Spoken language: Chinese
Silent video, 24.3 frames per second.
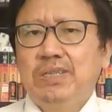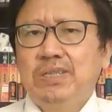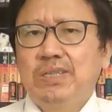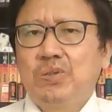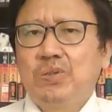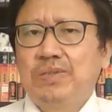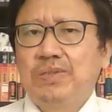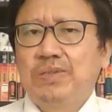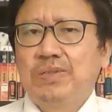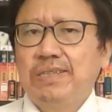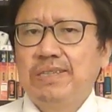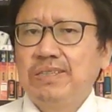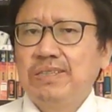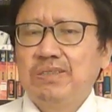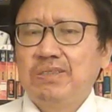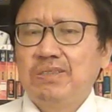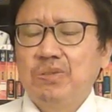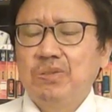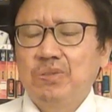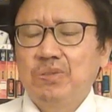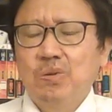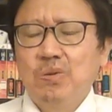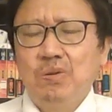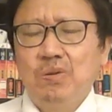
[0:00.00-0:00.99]
所以在这个时
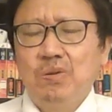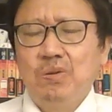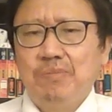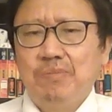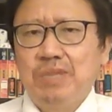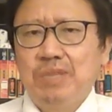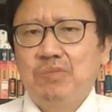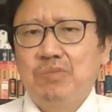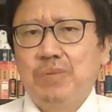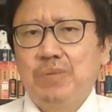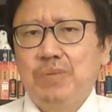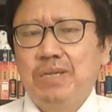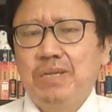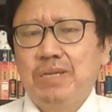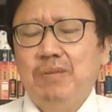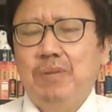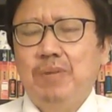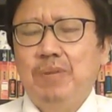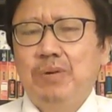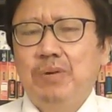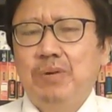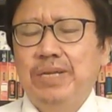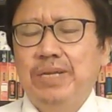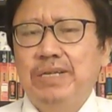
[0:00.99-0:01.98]
候，中共没有什么可
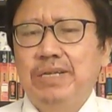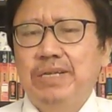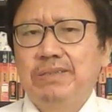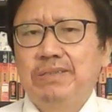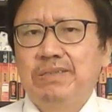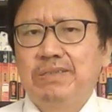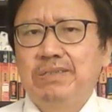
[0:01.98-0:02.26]
抱怨的。